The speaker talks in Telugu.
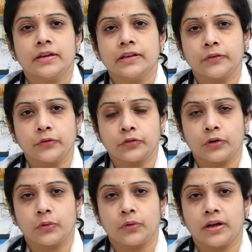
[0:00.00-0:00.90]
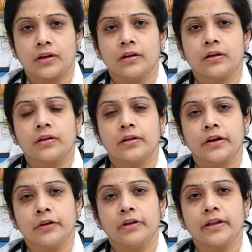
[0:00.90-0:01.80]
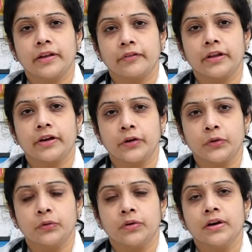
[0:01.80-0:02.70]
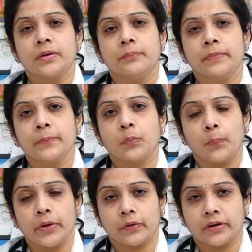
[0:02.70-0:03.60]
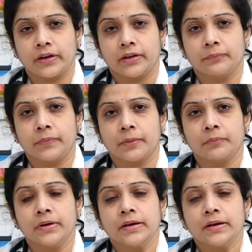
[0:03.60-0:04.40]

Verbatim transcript: ఈ సంవత్సరం కూడా రెండు వేల ఇరవై రెండు మే ముప్పై ఒకటిన మనం